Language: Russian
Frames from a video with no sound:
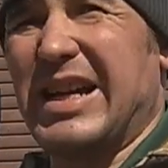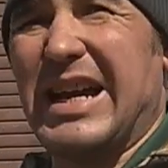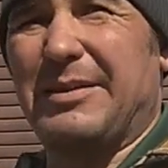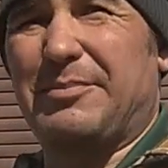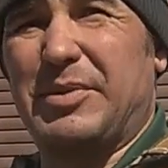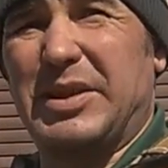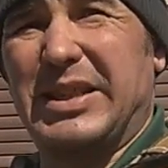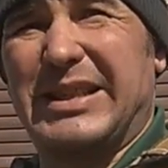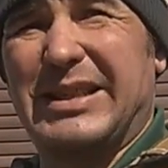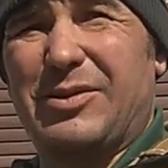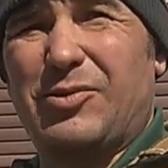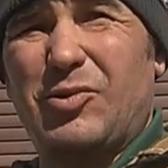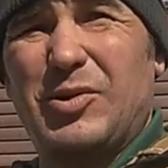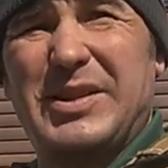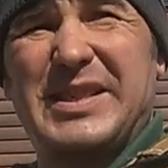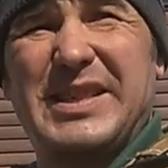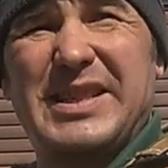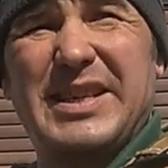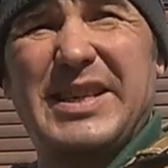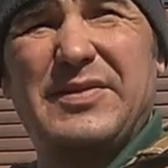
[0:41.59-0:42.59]
как при такой
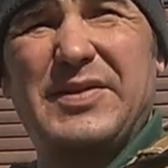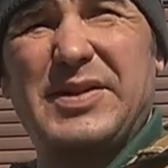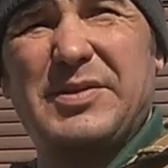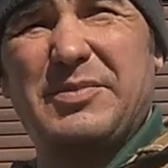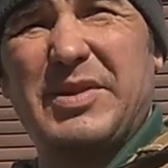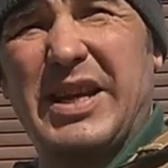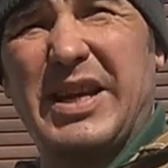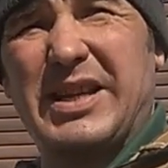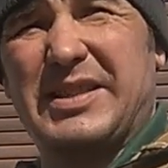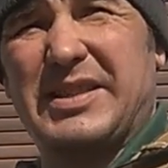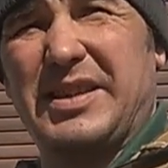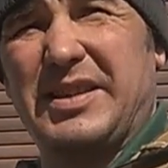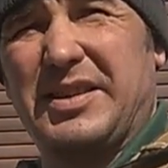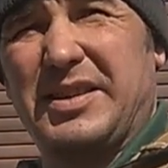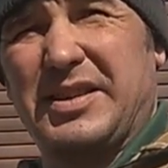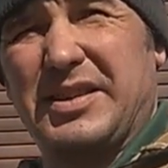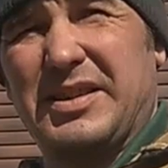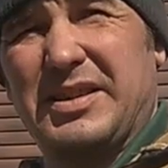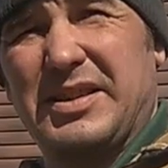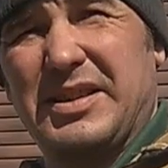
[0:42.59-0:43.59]
цене в
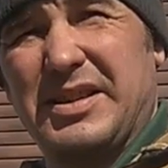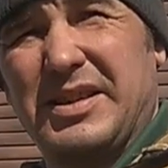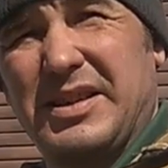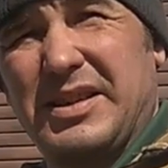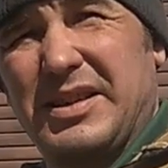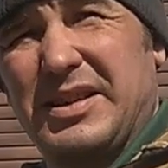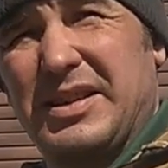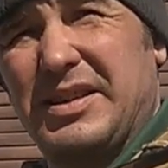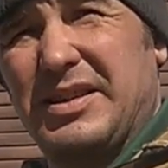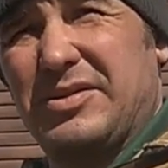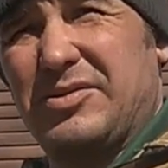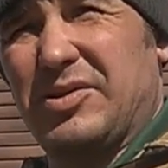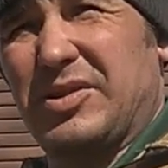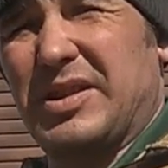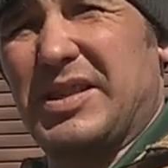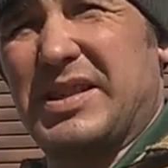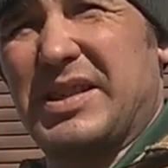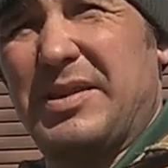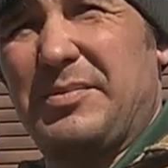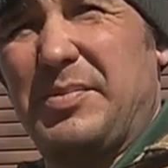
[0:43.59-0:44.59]
17
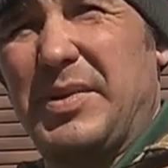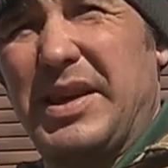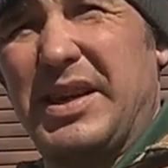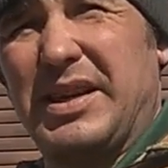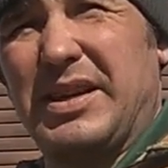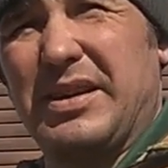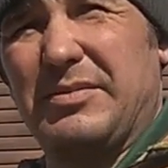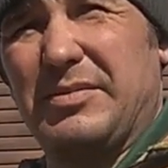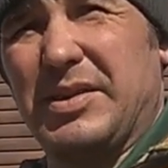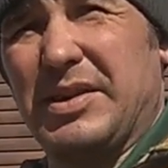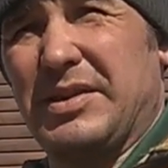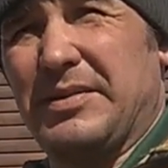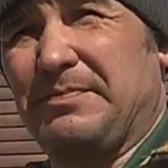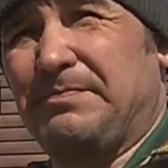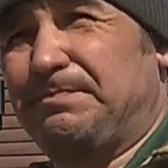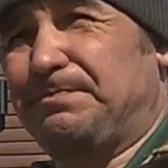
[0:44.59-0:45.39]
что-то с копейками,